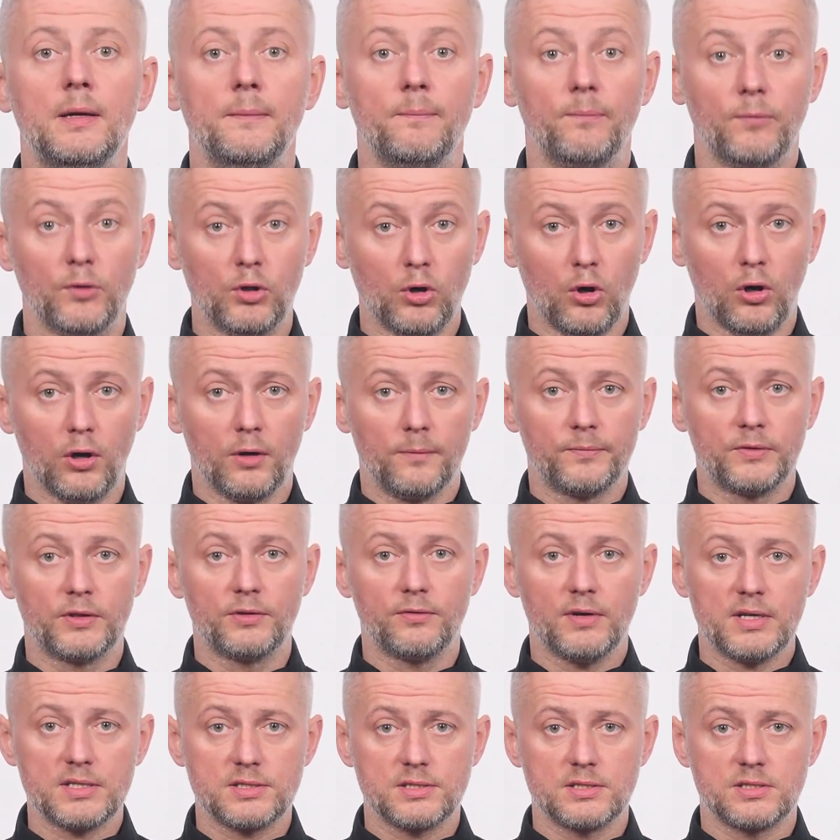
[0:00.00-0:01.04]
Но
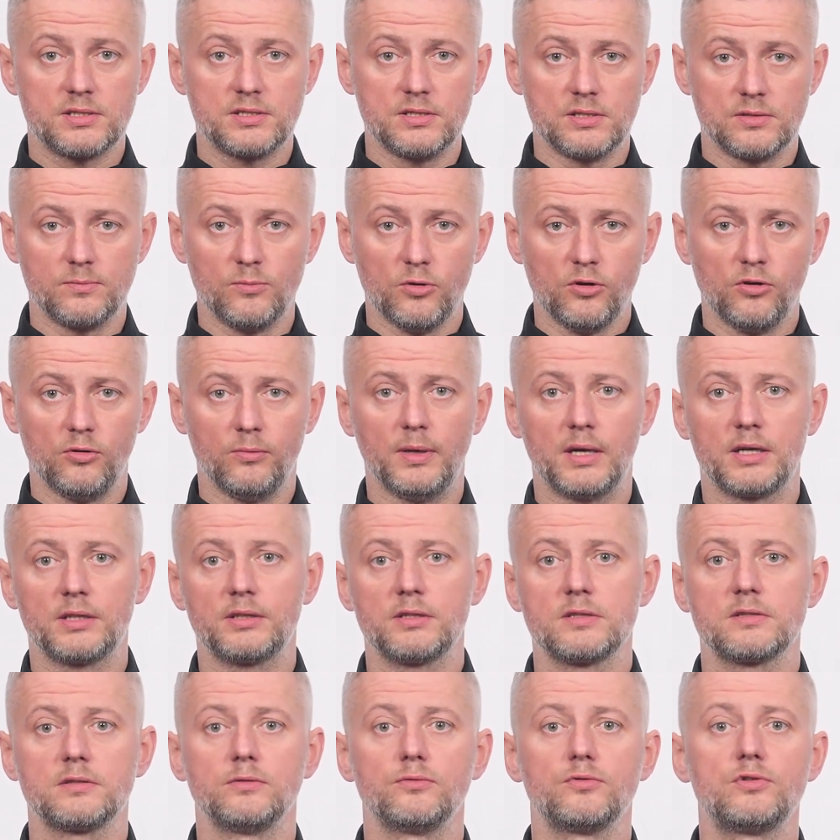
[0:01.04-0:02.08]
27
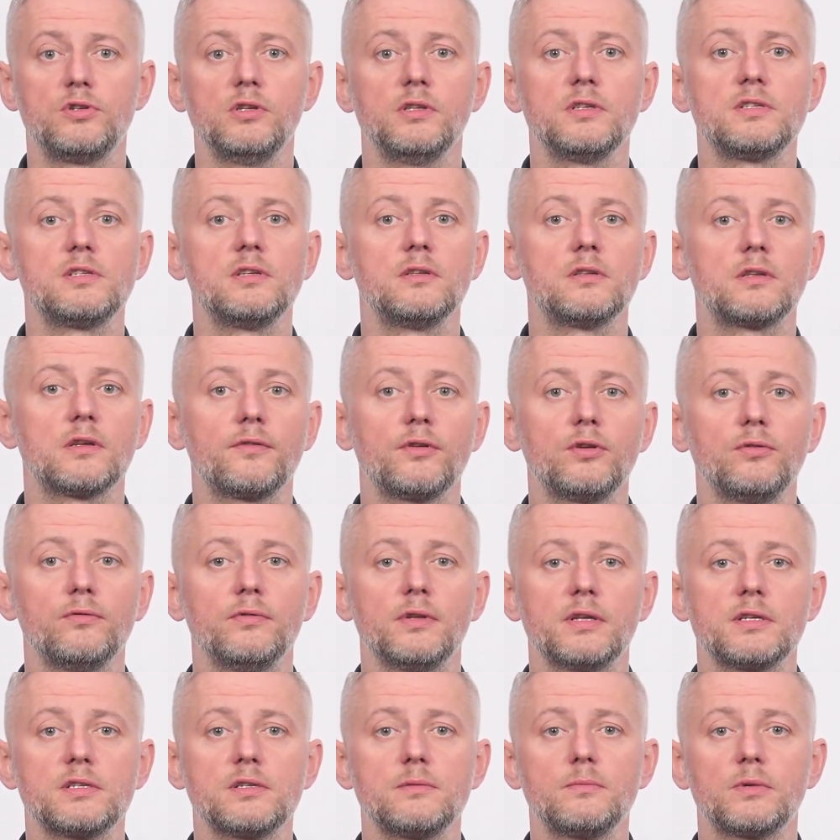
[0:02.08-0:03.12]
марта случилось интервью
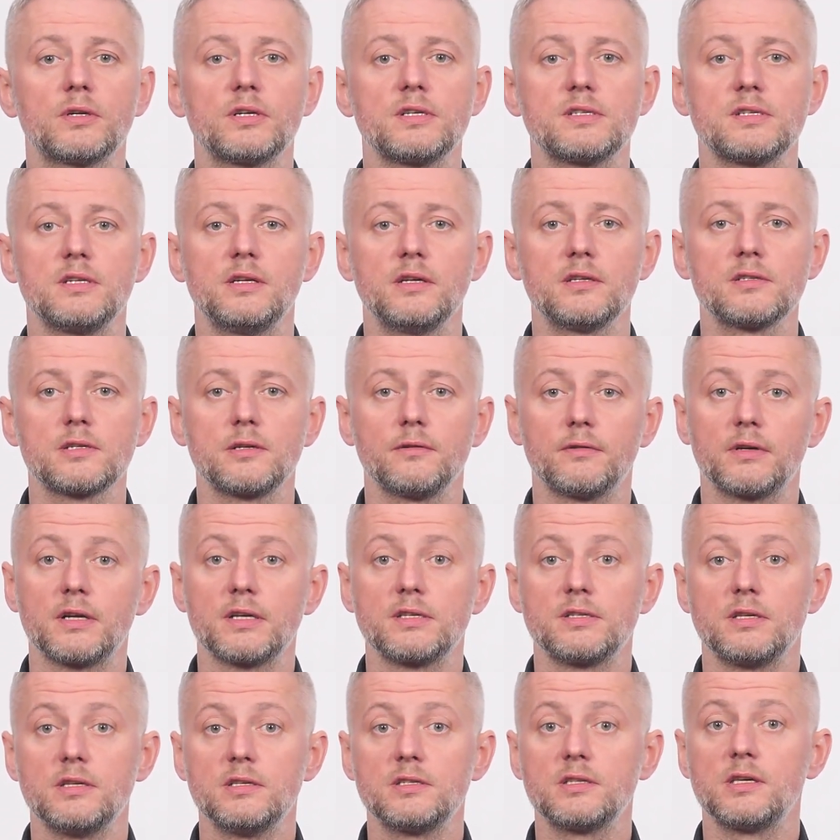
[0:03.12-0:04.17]
Владимира Зеленского
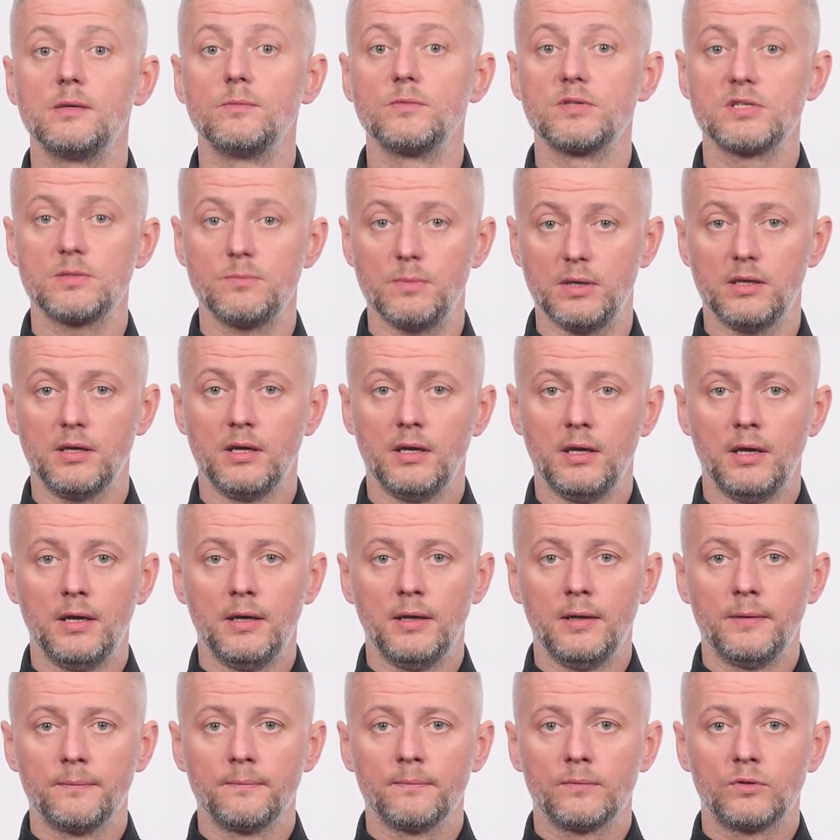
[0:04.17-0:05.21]
российским СМИ –
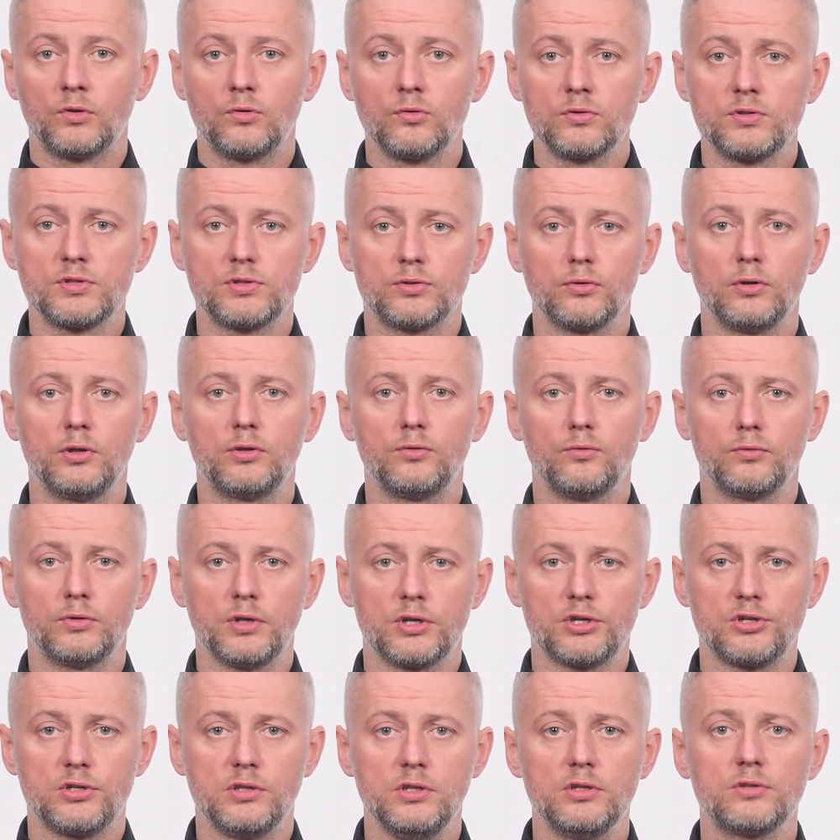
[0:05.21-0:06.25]
Тут стоит
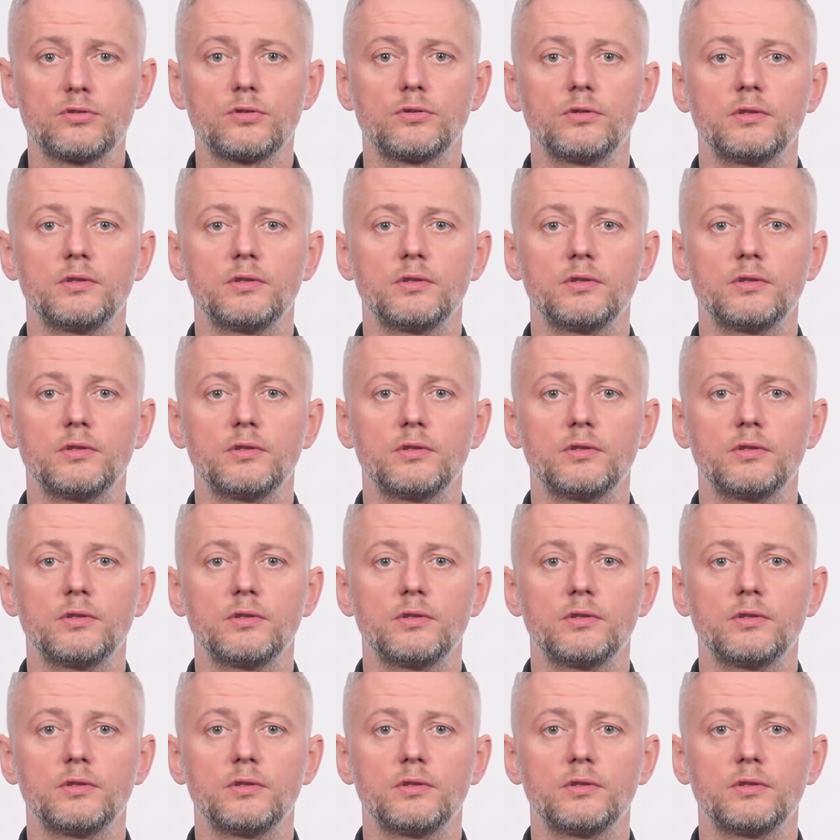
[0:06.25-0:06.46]
уточнить, что